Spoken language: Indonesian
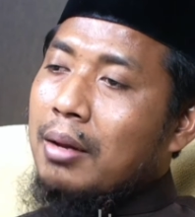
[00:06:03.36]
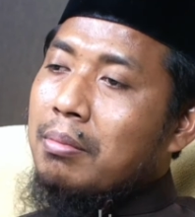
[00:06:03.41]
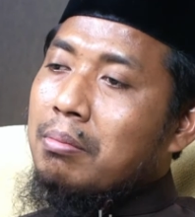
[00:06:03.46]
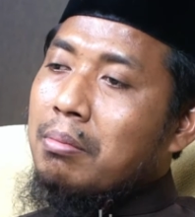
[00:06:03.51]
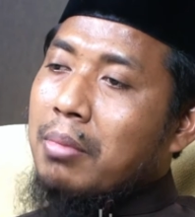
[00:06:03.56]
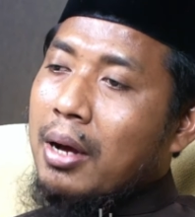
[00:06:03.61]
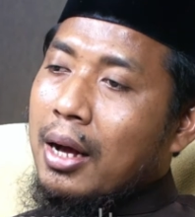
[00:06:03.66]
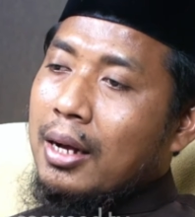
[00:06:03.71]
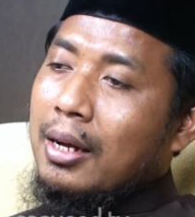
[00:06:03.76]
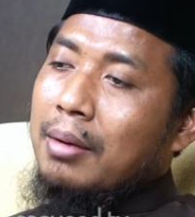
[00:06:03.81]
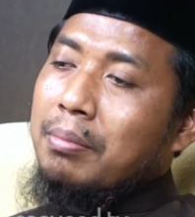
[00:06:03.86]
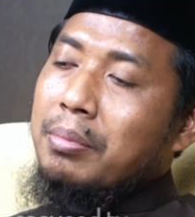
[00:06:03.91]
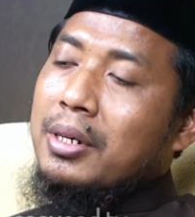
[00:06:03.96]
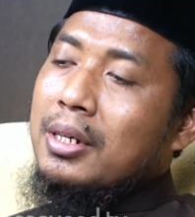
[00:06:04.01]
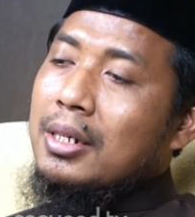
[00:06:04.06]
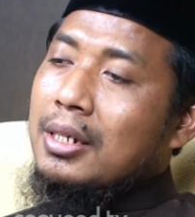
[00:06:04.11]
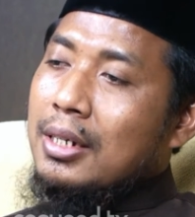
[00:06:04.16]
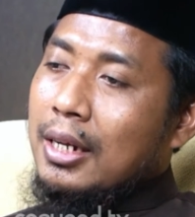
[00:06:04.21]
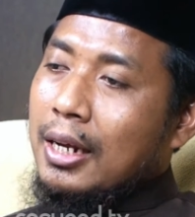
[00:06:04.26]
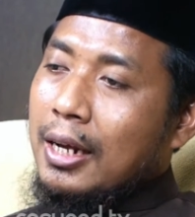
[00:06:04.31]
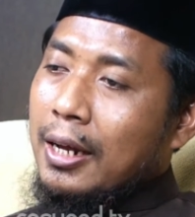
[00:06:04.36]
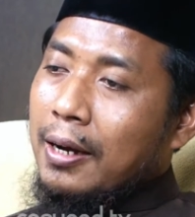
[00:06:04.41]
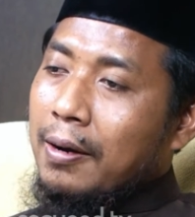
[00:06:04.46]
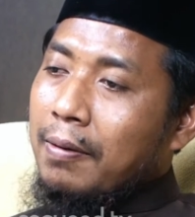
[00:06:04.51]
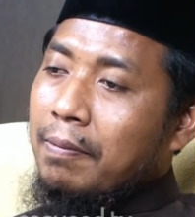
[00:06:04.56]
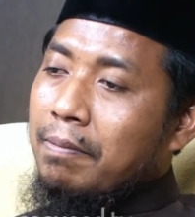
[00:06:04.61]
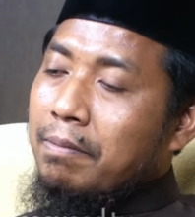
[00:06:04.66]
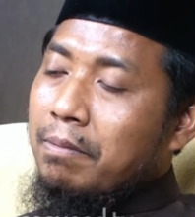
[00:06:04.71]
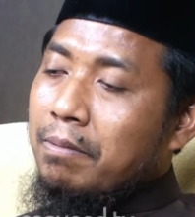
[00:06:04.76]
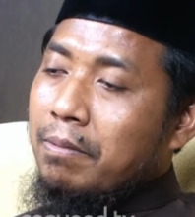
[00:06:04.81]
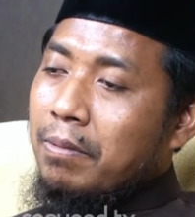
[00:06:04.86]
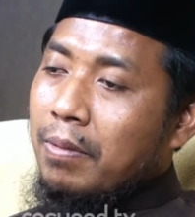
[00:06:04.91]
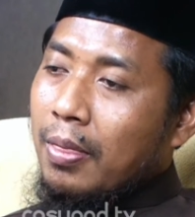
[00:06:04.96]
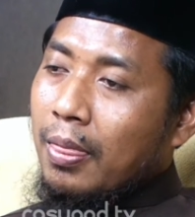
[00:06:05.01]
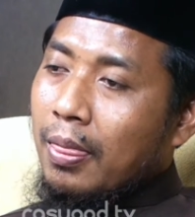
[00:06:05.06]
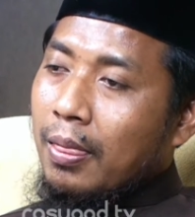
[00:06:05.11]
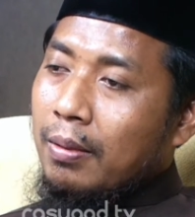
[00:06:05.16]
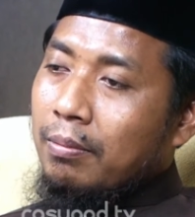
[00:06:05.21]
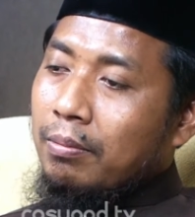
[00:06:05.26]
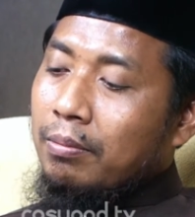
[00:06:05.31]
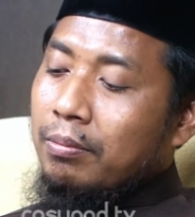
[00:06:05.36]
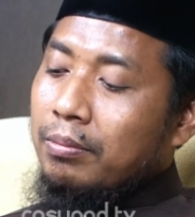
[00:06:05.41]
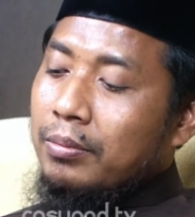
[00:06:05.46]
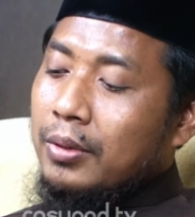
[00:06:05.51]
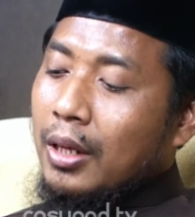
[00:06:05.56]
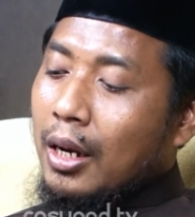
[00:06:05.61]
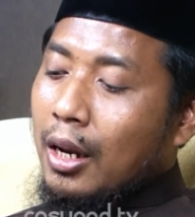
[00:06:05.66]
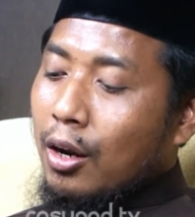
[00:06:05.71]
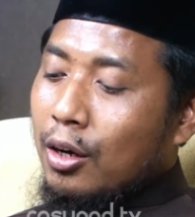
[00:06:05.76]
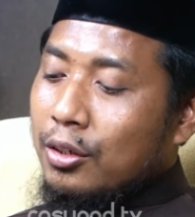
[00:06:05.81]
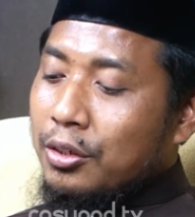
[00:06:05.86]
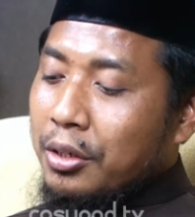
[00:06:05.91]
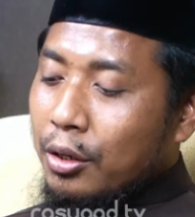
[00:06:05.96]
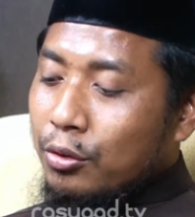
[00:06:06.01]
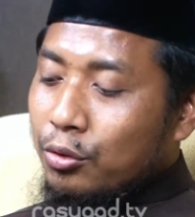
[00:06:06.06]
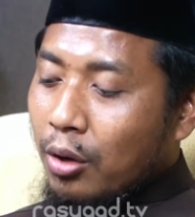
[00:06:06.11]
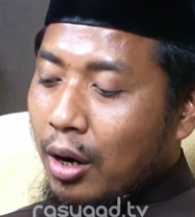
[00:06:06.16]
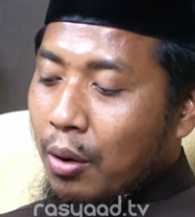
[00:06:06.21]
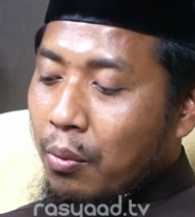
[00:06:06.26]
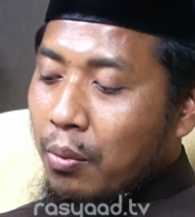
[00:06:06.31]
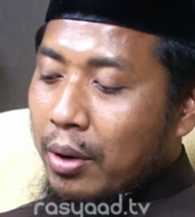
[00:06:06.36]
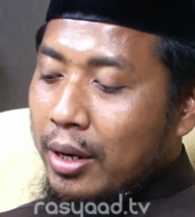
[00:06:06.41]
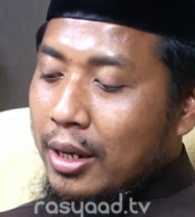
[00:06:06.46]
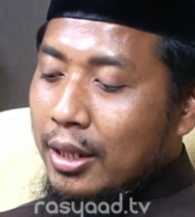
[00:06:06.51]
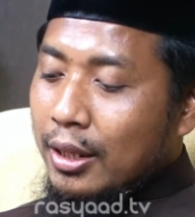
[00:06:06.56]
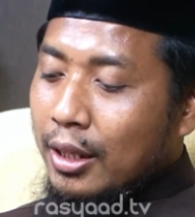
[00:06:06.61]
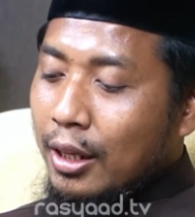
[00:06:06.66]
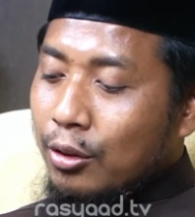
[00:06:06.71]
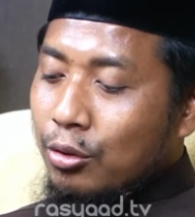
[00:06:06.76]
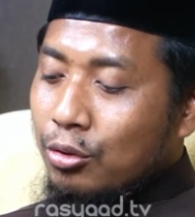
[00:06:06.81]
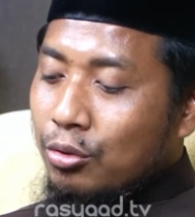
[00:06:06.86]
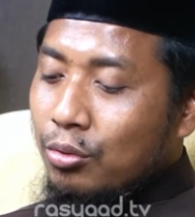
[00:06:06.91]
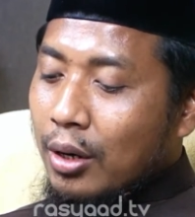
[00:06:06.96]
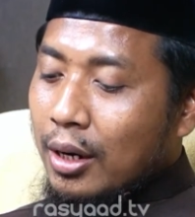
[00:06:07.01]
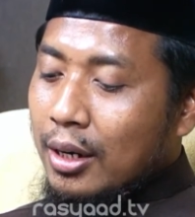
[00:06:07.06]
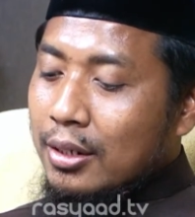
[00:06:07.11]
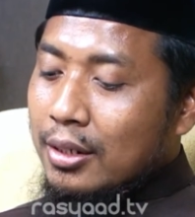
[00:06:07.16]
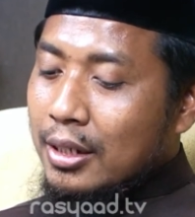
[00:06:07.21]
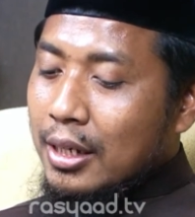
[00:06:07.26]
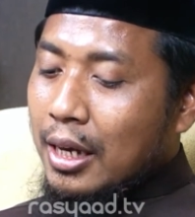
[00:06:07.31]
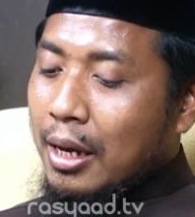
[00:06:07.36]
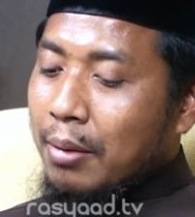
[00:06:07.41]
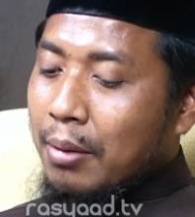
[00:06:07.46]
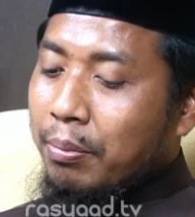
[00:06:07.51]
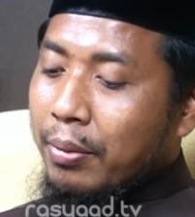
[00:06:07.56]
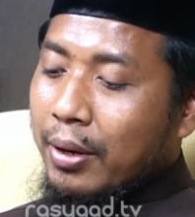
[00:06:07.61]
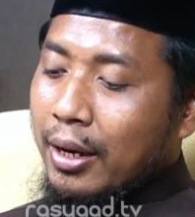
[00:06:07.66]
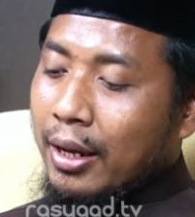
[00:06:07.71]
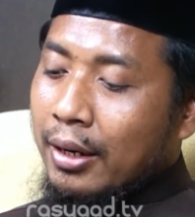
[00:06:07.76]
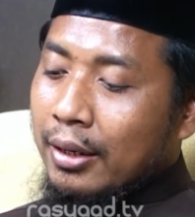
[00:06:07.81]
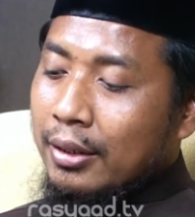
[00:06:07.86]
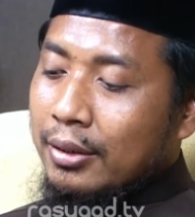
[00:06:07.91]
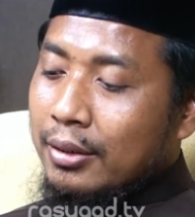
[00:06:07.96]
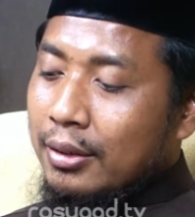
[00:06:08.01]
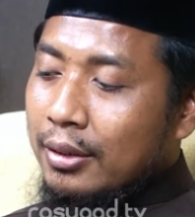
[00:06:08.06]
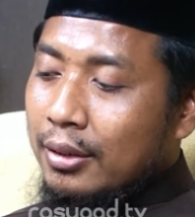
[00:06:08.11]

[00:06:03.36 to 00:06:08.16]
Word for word: lembaga pendidikan jadi kalau seorang wanita itu sudah disiapkan